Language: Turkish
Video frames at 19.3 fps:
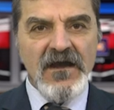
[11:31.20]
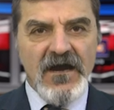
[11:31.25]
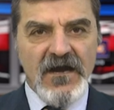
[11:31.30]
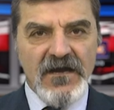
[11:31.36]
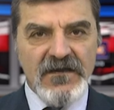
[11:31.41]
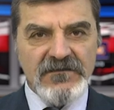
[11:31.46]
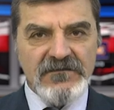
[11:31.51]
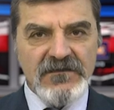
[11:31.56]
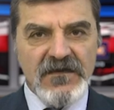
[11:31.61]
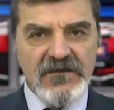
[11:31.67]

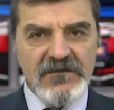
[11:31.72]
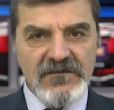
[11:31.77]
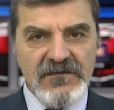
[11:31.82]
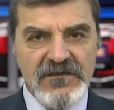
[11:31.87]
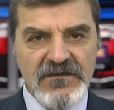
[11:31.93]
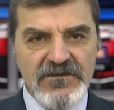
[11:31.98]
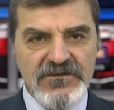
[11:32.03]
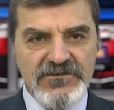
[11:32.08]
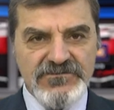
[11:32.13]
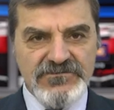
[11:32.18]
Ayda
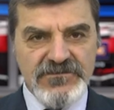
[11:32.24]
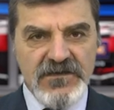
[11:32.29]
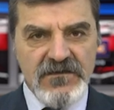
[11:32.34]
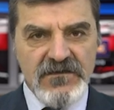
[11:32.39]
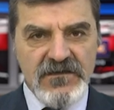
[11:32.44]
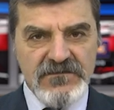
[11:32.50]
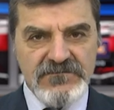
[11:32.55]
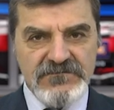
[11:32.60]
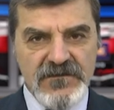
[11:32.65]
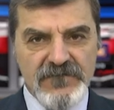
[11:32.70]
ile Charles
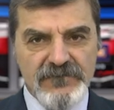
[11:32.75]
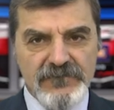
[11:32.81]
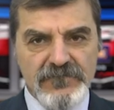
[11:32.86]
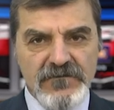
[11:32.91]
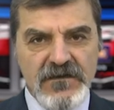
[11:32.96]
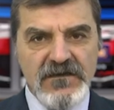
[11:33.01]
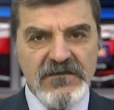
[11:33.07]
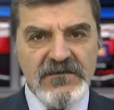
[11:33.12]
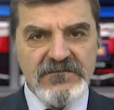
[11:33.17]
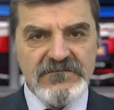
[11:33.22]
Aznavour
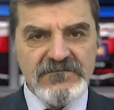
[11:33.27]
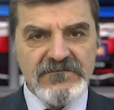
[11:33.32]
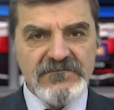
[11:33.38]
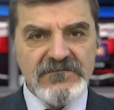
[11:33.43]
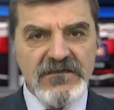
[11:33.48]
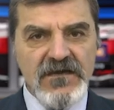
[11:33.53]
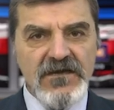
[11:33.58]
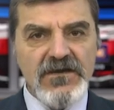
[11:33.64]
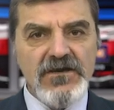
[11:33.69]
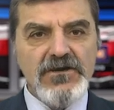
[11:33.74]

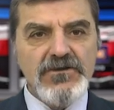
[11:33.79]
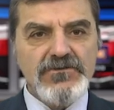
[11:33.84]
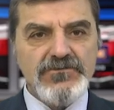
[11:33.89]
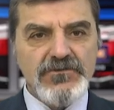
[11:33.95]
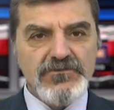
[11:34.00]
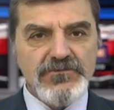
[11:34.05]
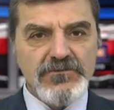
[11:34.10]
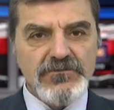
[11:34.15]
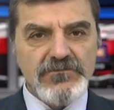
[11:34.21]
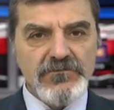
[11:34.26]
arasında
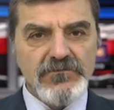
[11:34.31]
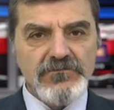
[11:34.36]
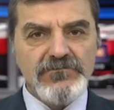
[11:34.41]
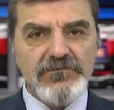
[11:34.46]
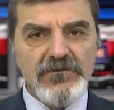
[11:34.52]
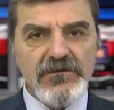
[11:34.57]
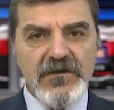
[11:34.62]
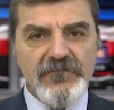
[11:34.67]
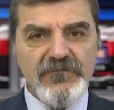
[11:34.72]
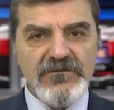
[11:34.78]
çocukluk
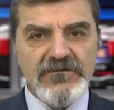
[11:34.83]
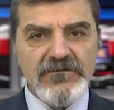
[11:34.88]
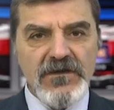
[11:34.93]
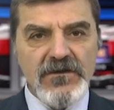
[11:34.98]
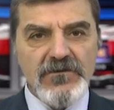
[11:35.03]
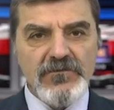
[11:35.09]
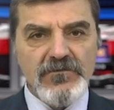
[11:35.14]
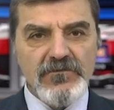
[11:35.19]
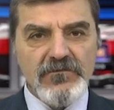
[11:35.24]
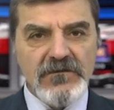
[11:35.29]
döneminde
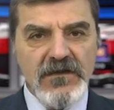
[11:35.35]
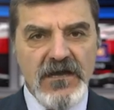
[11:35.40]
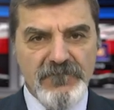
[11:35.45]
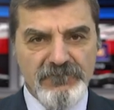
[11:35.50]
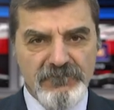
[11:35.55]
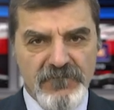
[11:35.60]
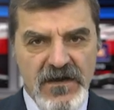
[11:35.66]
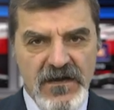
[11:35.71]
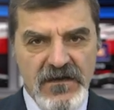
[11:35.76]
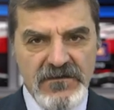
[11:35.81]

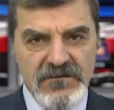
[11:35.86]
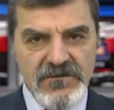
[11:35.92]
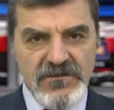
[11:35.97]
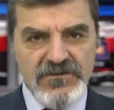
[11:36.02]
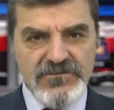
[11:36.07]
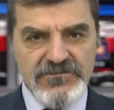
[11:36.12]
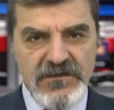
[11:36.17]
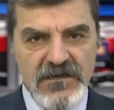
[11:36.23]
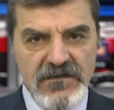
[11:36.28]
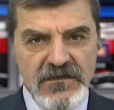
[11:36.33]
kurulan bağ
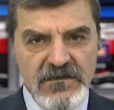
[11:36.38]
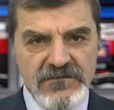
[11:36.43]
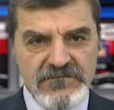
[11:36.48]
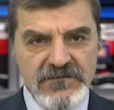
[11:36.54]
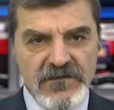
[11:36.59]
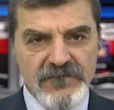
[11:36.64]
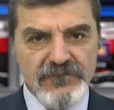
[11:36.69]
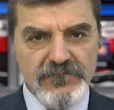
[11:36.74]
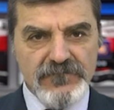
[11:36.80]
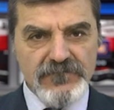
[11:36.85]
Charles
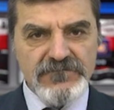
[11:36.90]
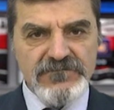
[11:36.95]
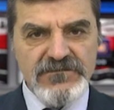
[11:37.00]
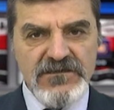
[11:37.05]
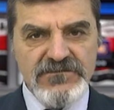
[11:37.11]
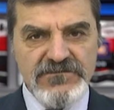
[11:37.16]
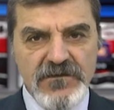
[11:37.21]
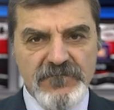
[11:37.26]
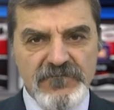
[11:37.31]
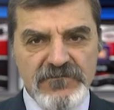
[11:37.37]
Aznavour'un
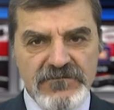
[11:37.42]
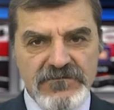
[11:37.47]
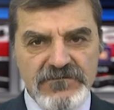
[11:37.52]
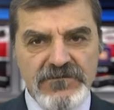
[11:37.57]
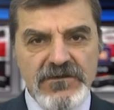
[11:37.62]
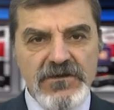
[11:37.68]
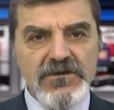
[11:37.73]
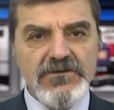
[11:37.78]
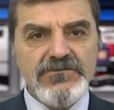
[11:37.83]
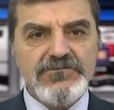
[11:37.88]

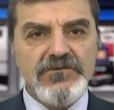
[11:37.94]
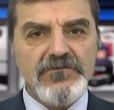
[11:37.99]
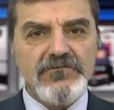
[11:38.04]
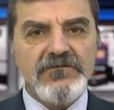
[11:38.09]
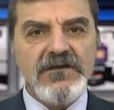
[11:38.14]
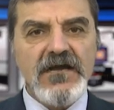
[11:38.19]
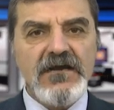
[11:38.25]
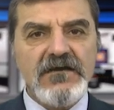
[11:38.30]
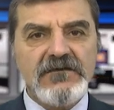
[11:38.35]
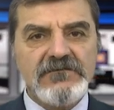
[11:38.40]
yaşamının
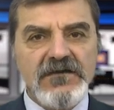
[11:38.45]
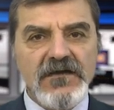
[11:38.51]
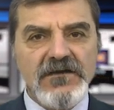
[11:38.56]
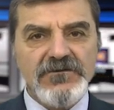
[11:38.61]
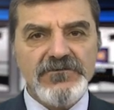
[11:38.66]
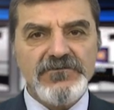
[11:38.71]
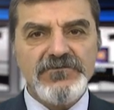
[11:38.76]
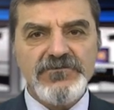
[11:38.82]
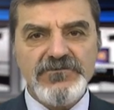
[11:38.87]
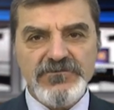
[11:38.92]
sonuna kadar
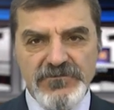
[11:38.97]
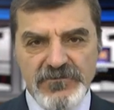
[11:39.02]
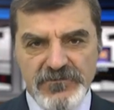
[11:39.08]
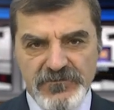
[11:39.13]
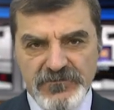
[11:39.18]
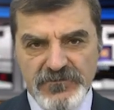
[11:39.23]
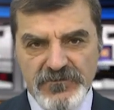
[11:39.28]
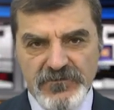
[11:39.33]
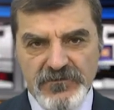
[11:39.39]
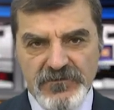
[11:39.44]

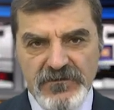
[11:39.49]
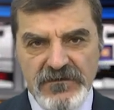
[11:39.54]
güçlüydü.